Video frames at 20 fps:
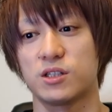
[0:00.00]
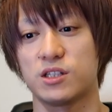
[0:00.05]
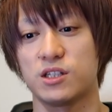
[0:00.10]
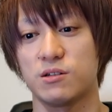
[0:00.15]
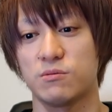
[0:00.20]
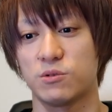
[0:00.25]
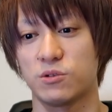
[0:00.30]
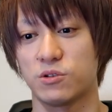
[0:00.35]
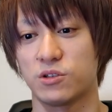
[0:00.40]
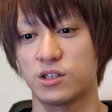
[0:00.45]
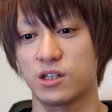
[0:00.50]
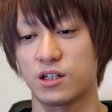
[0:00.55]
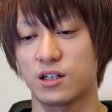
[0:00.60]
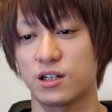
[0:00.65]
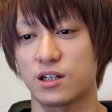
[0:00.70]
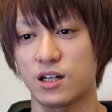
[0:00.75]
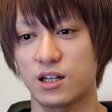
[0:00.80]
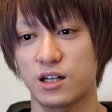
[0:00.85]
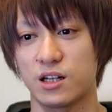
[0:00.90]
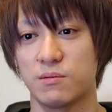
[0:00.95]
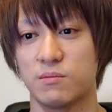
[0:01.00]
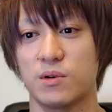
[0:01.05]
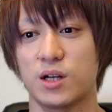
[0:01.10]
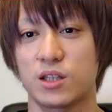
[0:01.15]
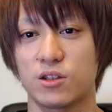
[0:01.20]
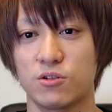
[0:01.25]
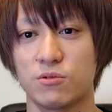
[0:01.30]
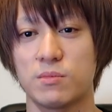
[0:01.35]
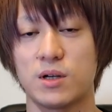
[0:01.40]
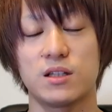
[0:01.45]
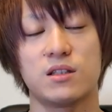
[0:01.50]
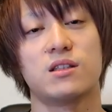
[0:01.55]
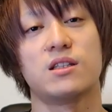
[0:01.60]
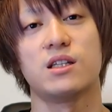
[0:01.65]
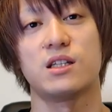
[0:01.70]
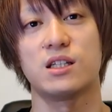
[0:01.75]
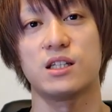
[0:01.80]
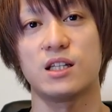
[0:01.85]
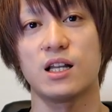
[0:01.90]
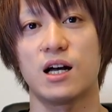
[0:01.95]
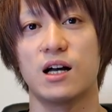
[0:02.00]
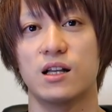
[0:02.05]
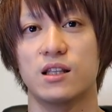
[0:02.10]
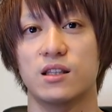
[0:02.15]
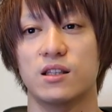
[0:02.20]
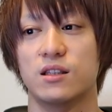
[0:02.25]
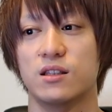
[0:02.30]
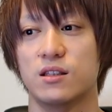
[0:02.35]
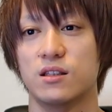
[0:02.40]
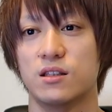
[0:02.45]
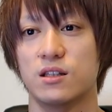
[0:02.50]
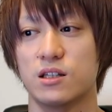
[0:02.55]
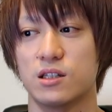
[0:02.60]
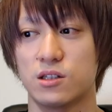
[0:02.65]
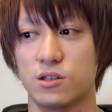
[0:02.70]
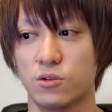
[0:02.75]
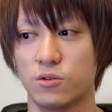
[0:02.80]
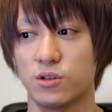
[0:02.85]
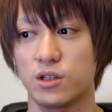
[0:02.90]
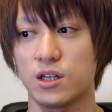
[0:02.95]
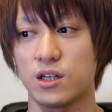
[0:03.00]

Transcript: チームとしてかなりまとまってきたんですよ。